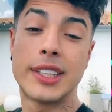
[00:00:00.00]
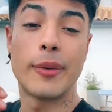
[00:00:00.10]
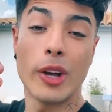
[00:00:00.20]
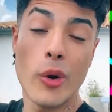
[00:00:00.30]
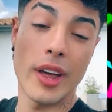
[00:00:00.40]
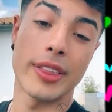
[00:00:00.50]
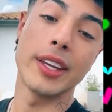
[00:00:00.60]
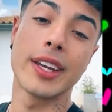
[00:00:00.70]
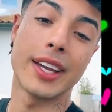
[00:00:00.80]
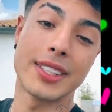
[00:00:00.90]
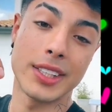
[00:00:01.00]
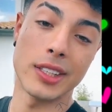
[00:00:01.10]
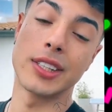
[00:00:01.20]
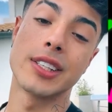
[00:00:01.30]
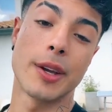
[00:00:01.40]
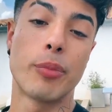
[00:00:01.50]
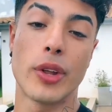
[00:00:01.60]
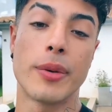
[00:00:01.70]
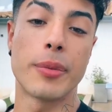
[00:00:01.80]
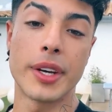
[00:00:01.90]
Te vengo a decir que sí, sí se
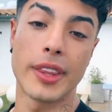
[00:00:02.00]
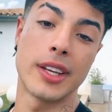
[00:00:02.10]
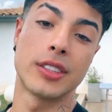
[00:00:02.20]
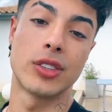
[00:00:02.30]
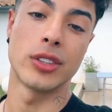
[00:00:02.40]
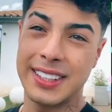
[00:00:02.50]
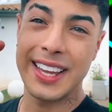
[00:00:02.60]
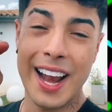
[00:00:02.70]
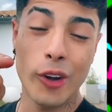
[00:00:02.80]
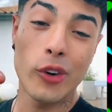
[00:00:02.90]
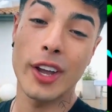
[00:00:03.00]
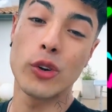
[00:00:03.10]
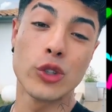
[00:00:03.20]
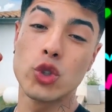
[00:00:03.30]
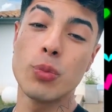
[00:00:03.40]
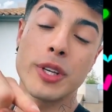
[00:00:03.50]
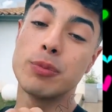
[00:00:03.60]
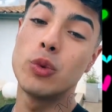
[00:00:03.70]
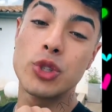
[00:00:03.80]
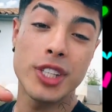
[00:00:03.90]
puede vivir de esto. De algo que
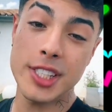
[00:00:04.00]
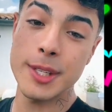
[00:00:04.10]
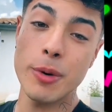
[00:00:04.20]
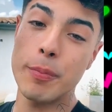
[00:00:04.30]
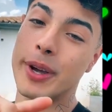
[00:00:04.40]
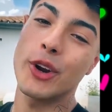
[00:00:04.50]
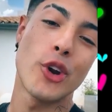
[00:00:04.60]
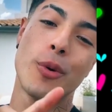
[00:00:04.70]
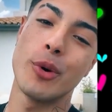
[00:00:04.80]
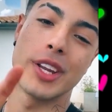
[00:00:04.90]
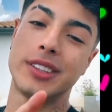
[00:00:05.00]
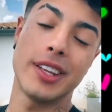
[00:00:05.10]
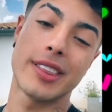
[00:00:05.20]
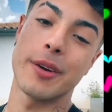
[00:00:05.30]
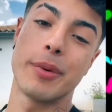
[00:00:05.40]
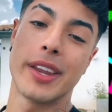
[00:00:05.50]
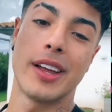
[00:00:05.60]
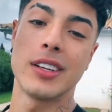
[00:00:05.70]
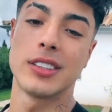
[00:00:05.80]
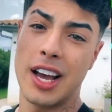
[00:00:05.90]
consumes muchísimo pero no monetizas, ¿verdad?